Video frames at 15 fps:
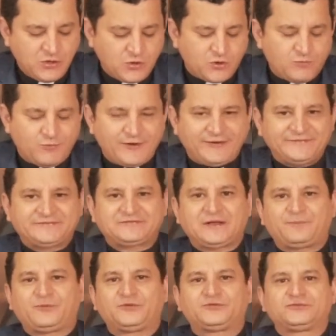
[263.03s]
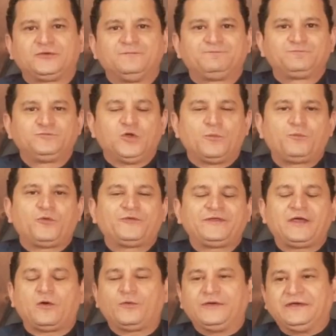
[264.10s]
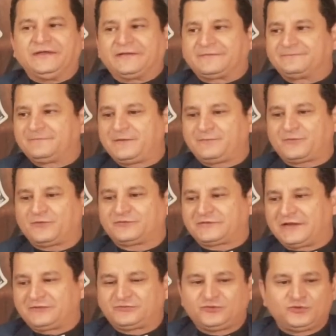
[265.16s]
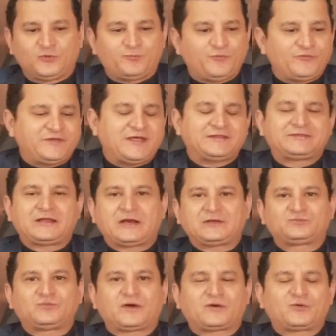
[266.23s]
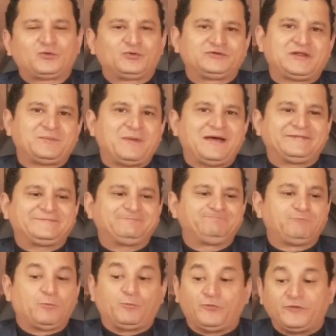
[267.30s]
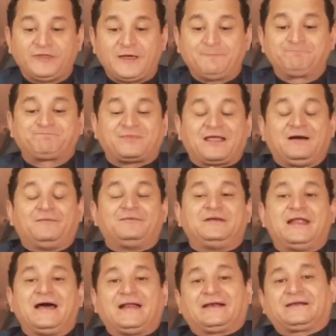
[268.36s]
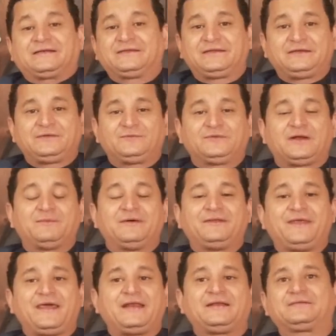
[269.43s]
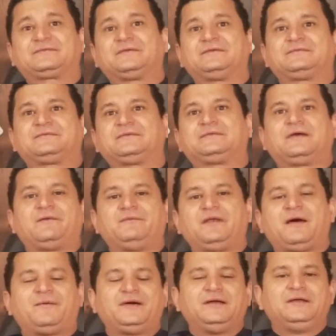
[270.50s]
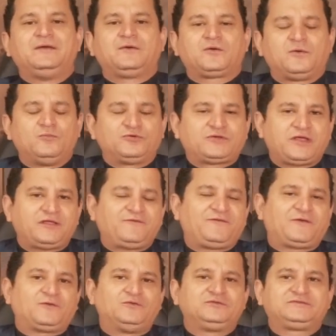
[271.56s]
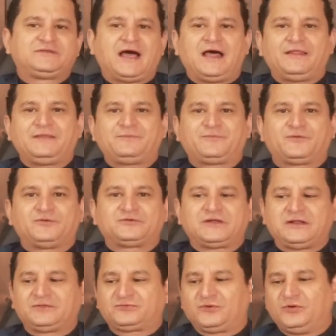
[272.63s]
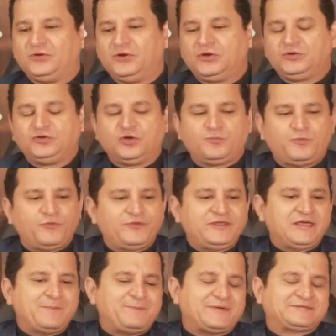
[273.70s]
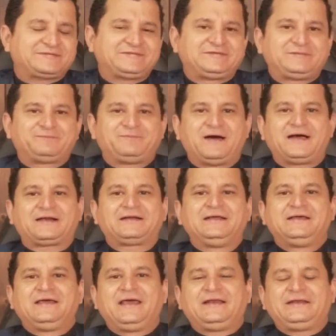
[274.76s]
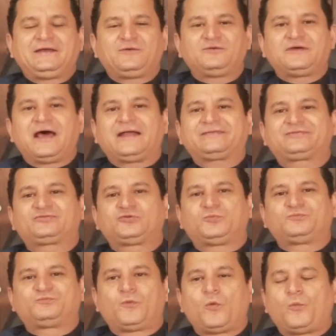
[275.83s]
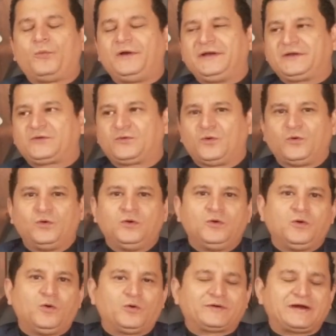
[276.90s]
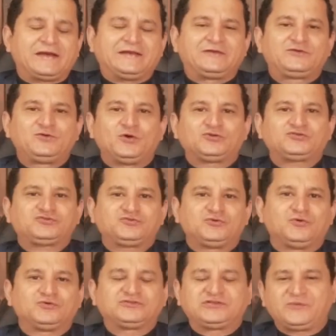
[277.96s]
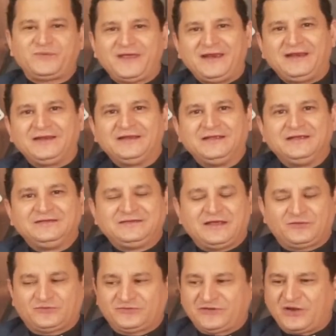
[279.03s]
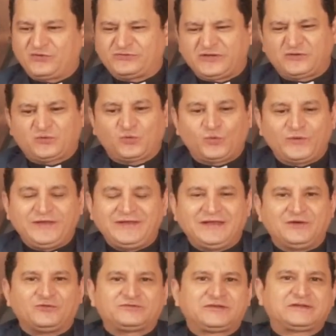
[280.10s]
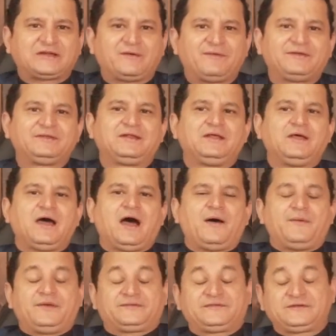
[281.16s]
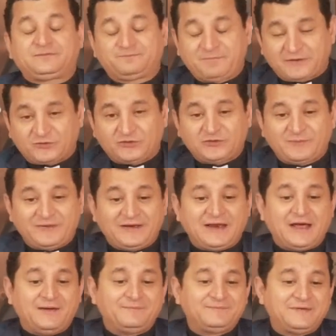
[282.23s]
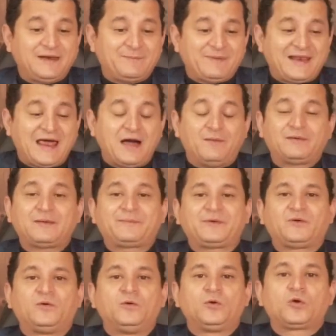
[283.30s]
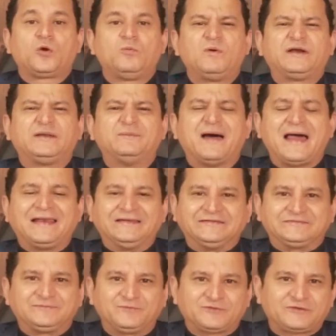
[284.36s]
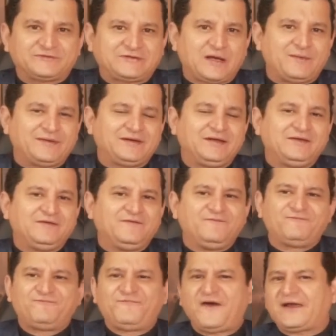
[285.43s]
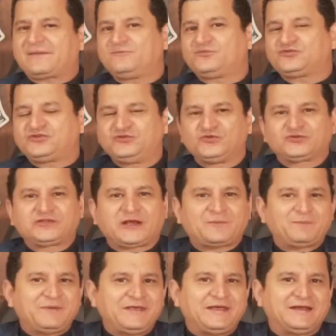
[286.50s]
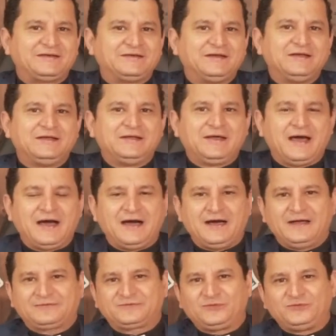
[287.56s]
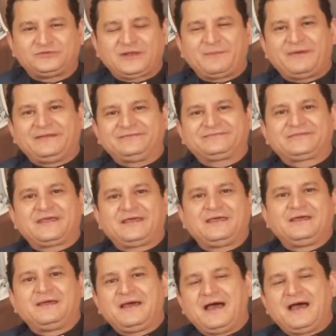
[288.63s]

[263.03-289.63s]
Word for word: como esta pues no podía oír y por lo tanto no podía interactuar con los demás, no podía hablar de ninguna manera, hablaba con mucha dificultad y por lo tanto no podía participar en ningún acto público o religioso o civil y entonces los excluían, los trataban a veces, perdónenme la, palabra, pero como animales, porque estaban enfermos y no servían absolutamente